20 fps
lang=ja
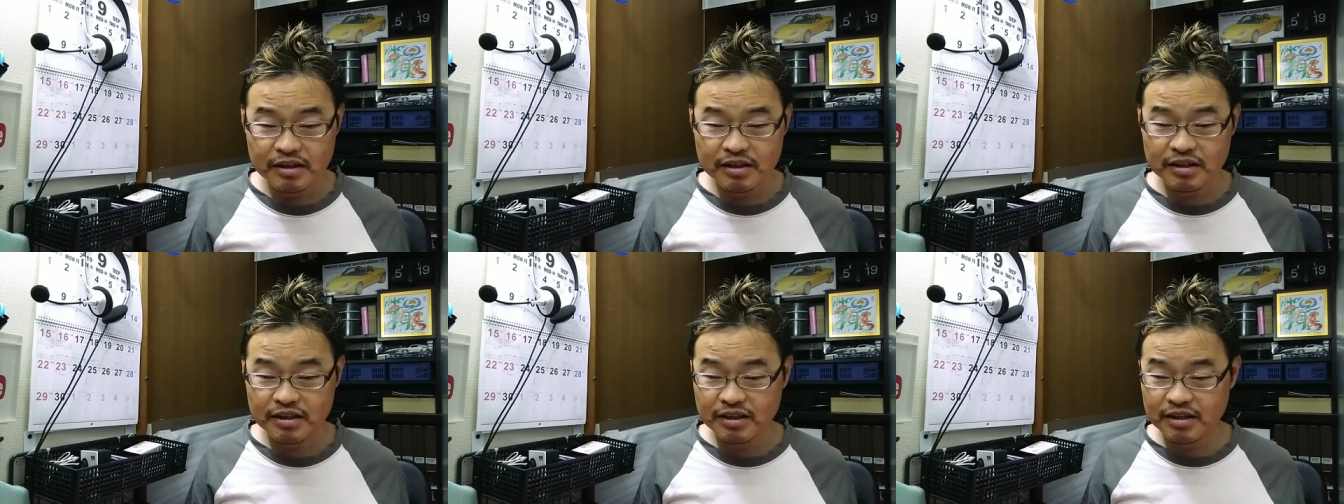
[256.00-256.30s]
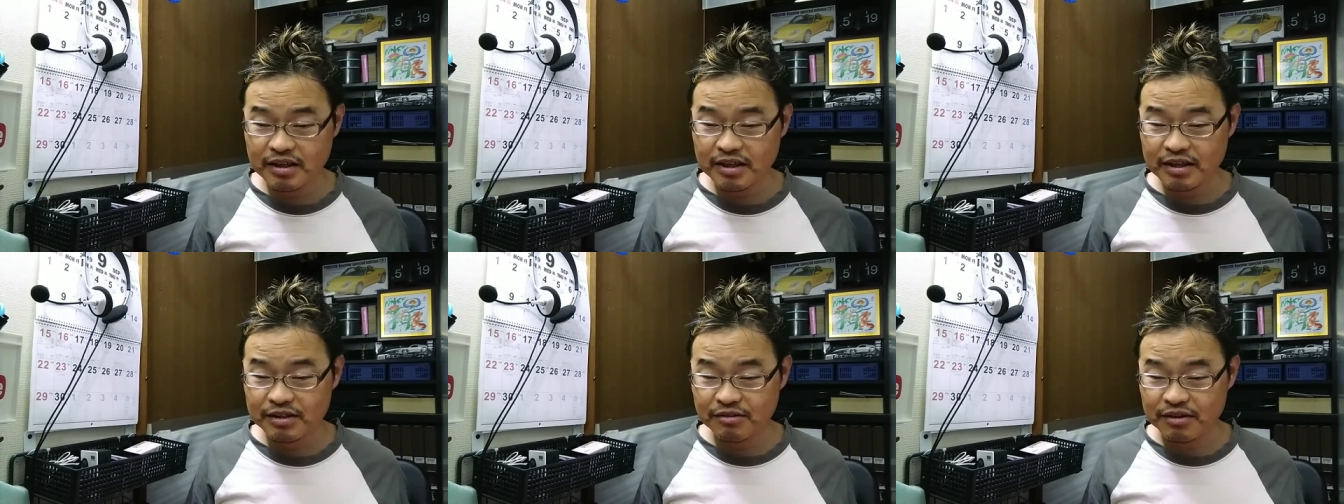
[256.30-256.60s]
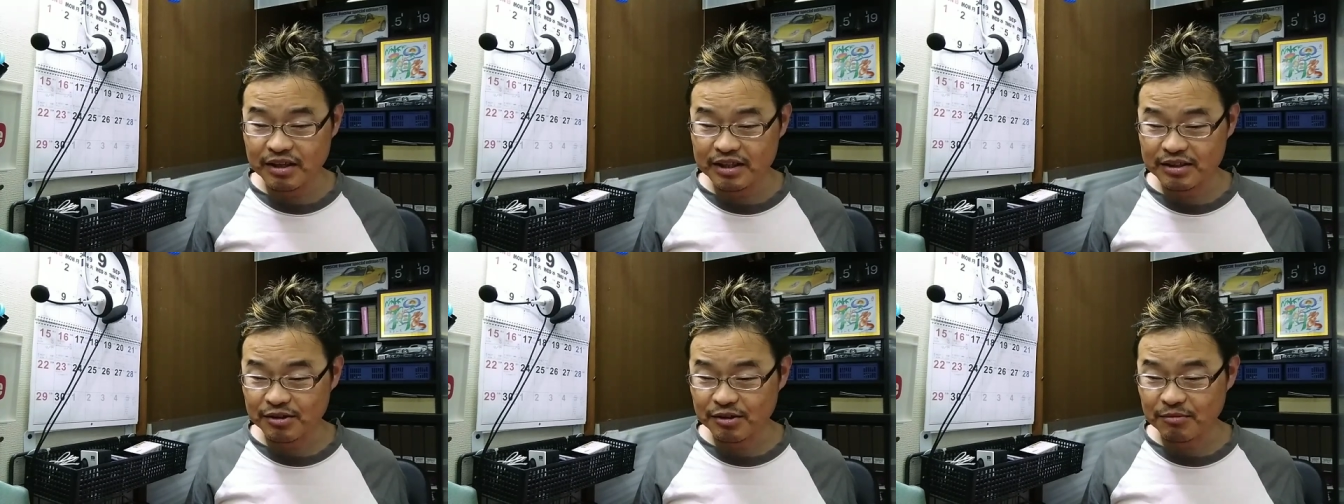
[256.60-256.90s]
えー
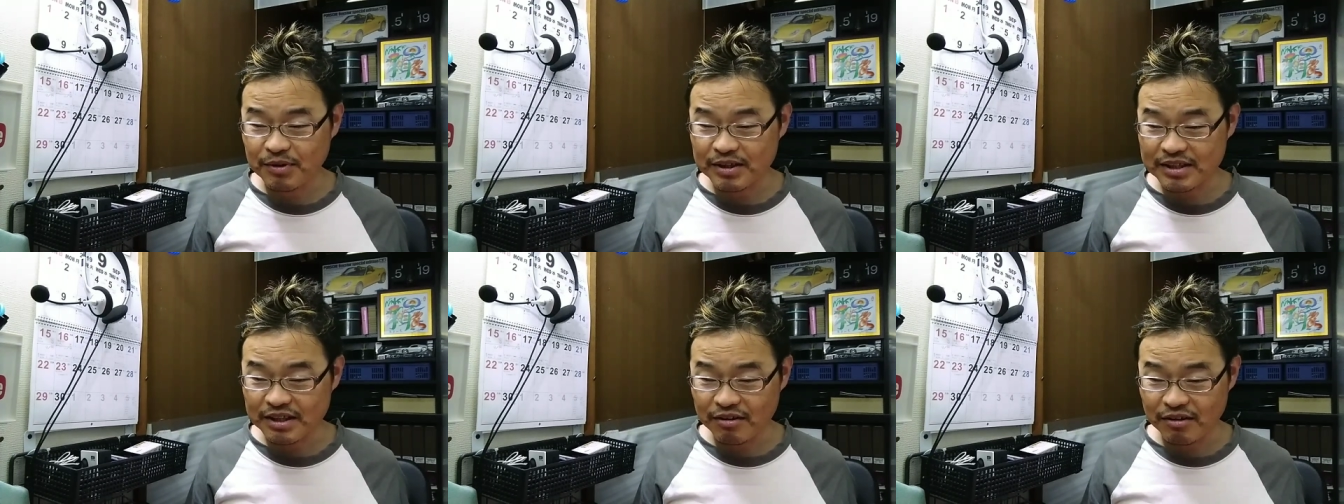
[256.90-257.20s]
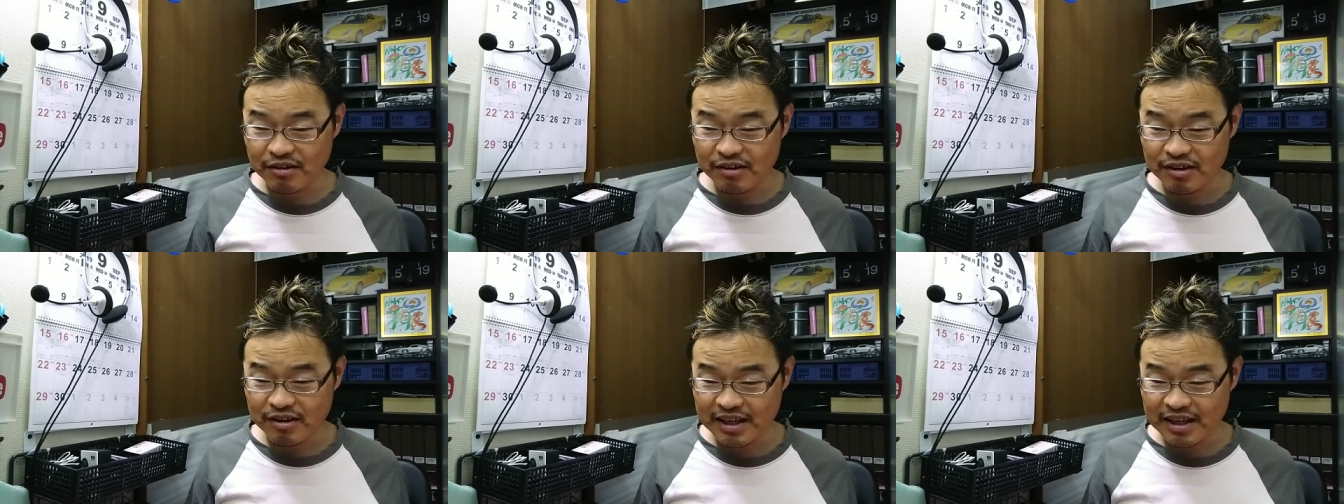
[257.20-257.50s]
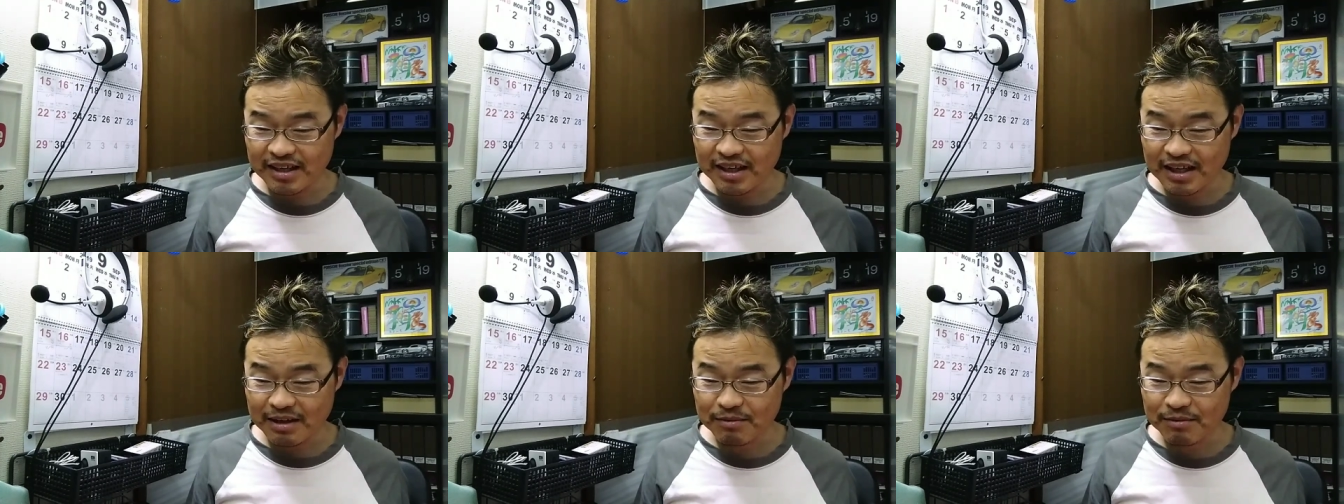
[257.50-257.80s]
とね、ちょっと待ってよ。
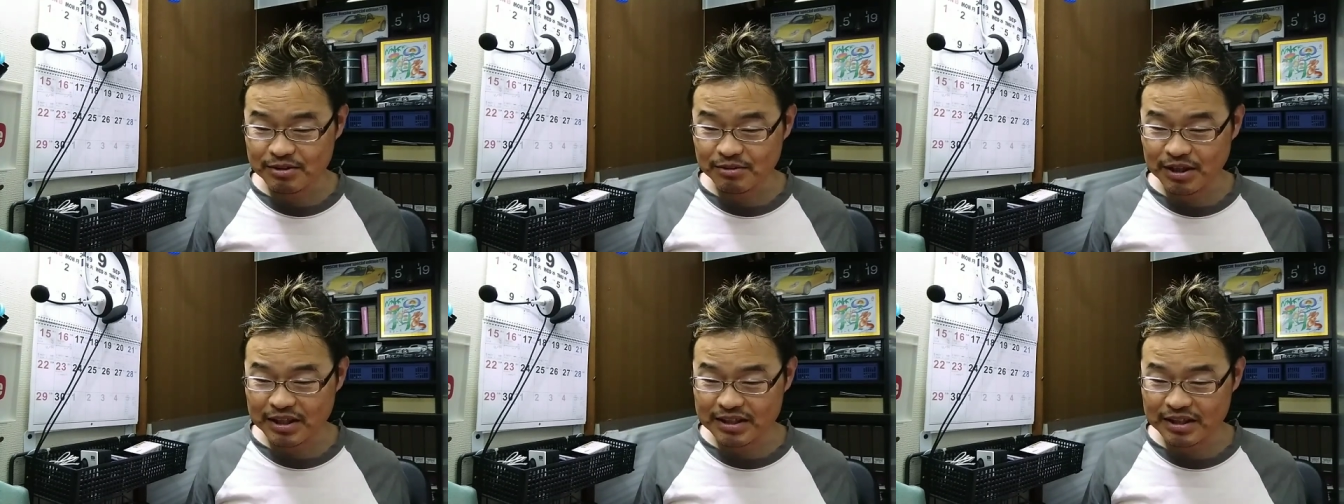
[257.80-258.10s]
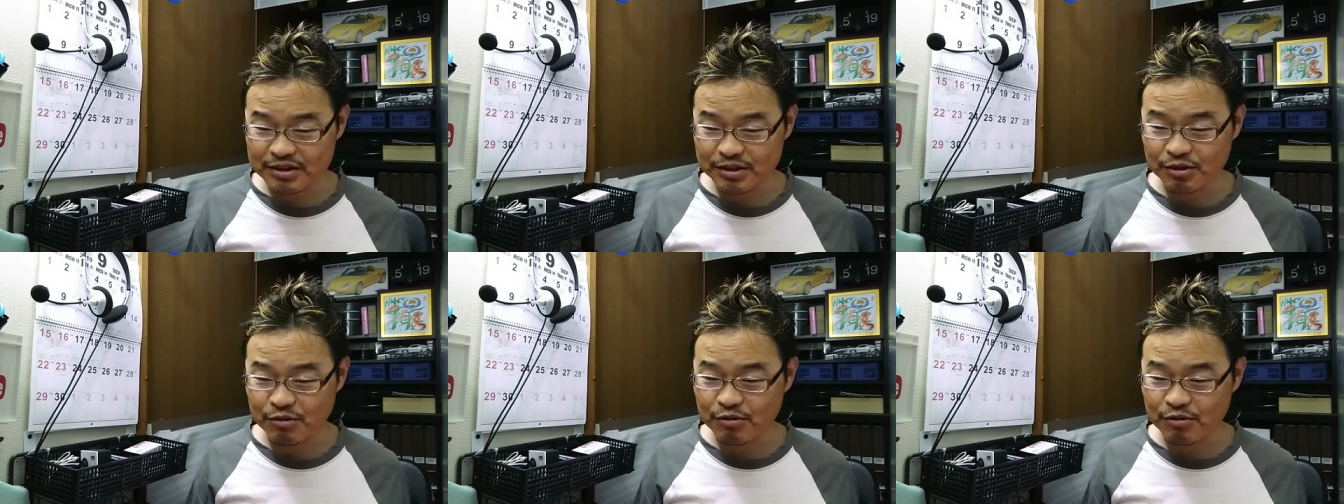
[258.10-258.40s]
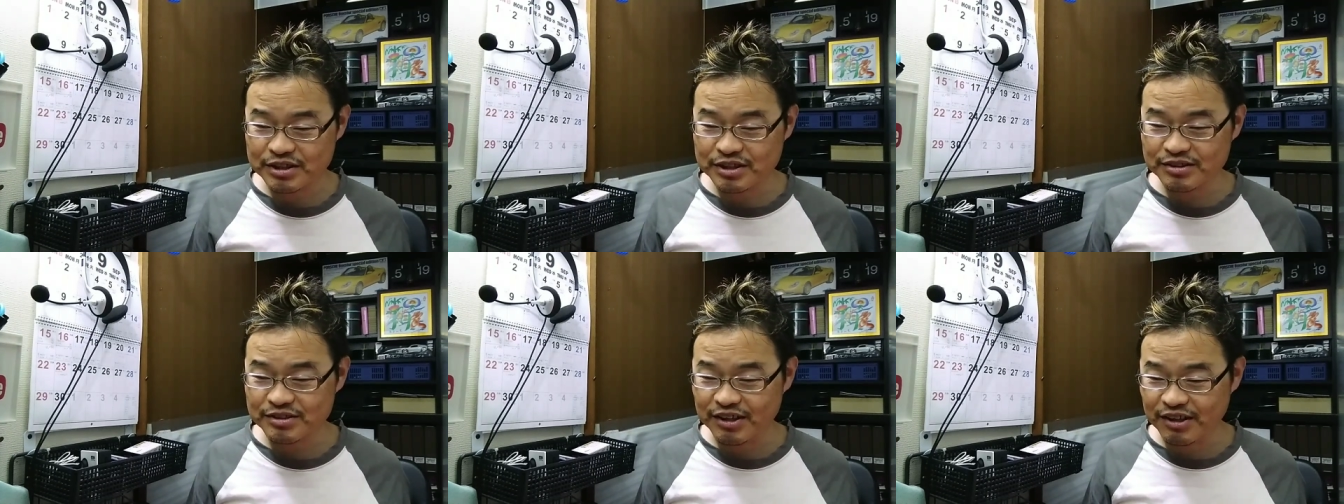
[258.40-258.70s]
はい、アマゾン関連、ちょ、